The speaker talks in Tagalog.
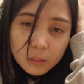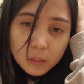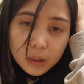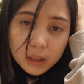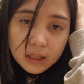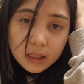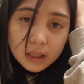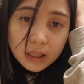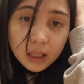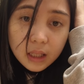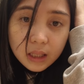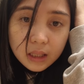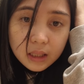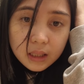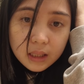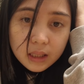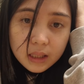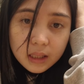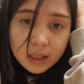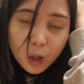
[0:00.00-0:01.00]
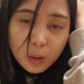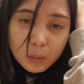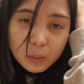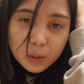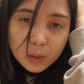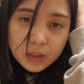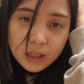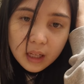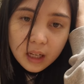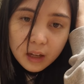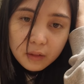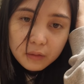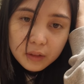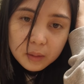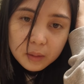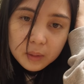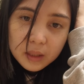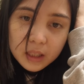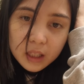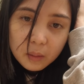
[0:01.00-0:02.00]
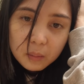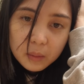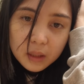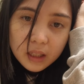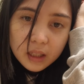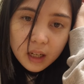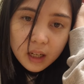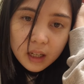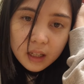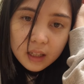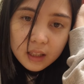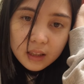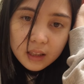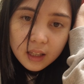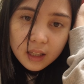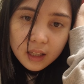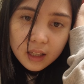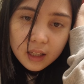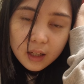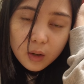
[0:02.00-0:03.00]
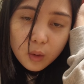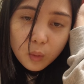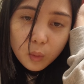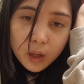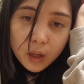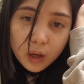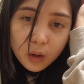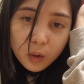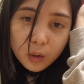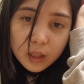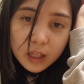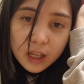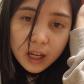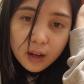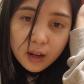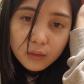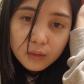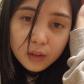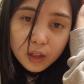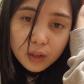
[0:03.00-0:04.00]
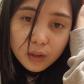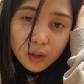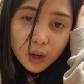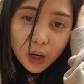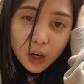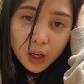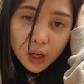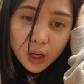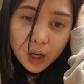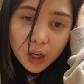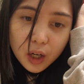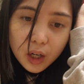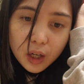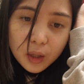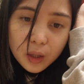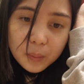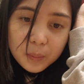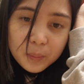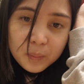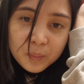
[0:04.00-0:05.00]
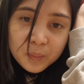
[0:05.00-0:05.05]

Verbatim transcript: But since almost 11 when kami nakarating, we only have an hour